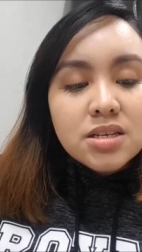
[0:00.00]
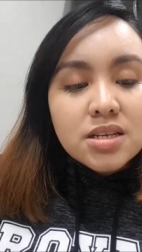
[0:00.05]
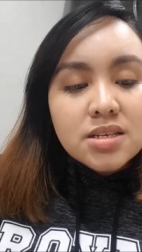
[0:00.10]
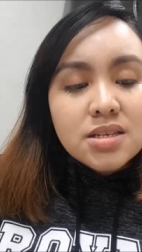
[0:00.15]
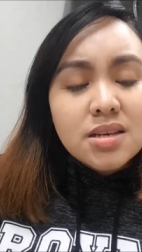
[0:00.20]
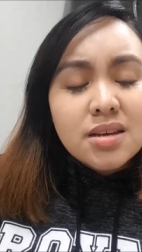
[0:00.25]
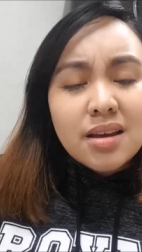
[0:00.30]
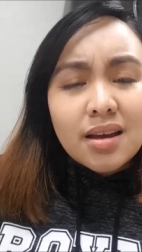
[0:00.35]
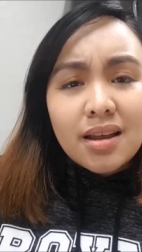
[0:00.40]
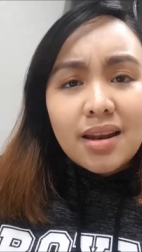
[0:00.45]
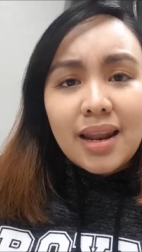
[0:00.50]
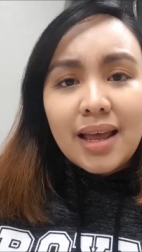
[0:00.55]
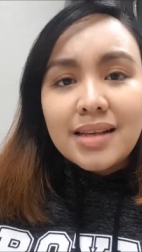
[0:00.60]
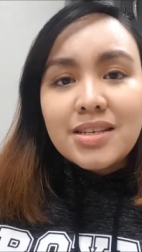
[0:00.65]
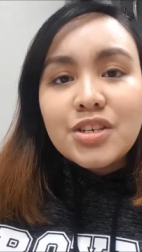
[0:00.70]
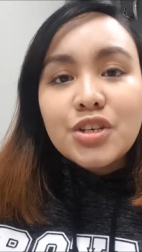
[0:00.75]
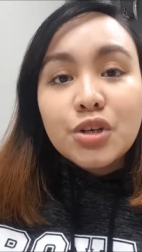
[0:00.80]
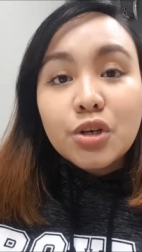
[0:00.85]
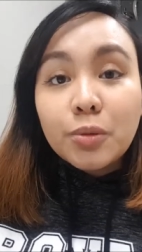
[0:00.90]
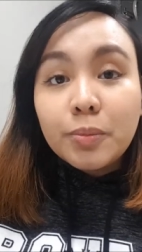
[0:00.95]
kasi nga
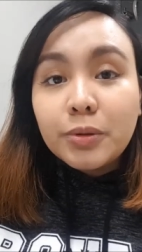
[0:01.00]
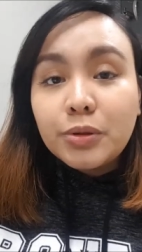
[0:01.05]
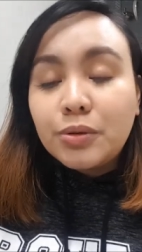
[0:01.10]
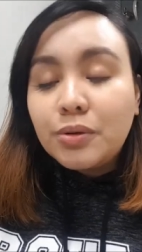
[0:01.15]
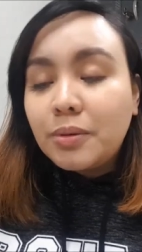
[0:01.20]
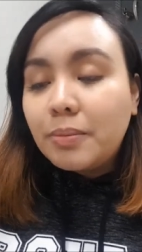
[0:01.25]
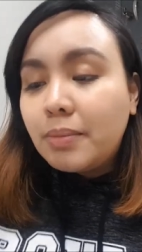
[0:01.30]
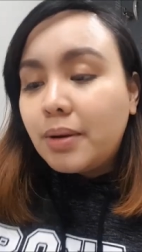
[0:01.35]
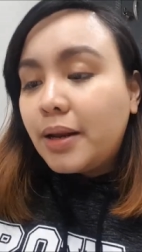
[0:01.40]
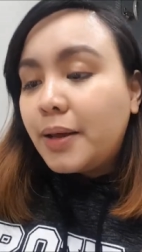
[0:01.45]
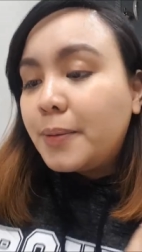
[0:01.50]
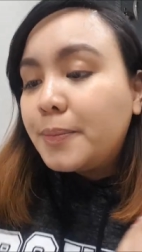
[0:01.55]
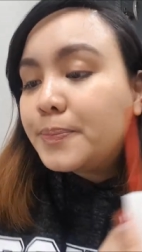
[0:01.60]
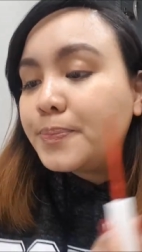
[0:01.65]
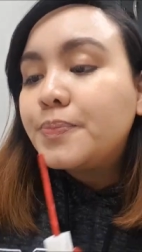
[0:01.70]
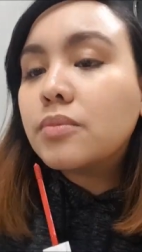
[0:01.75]
last year ko pa to nabili.